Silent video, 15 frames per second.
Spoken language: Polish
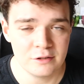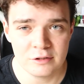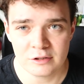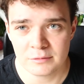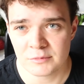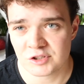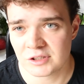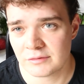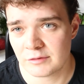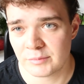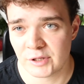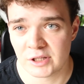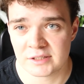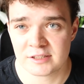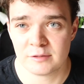No to można
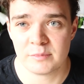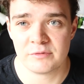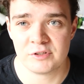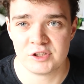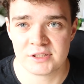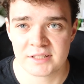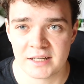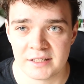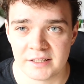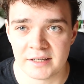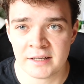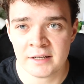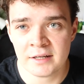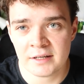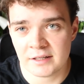wymieniać sobie wyciskanie
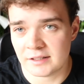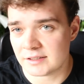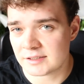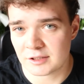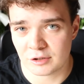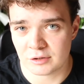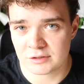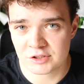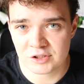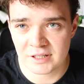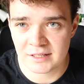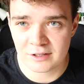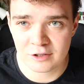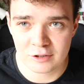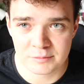e, stojąc
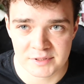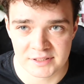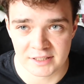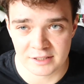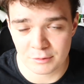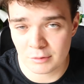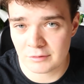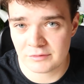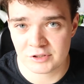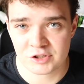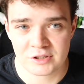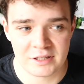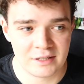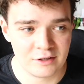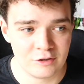sztangą, z głowy
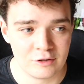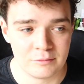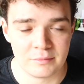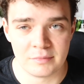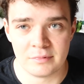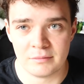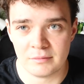sztangą,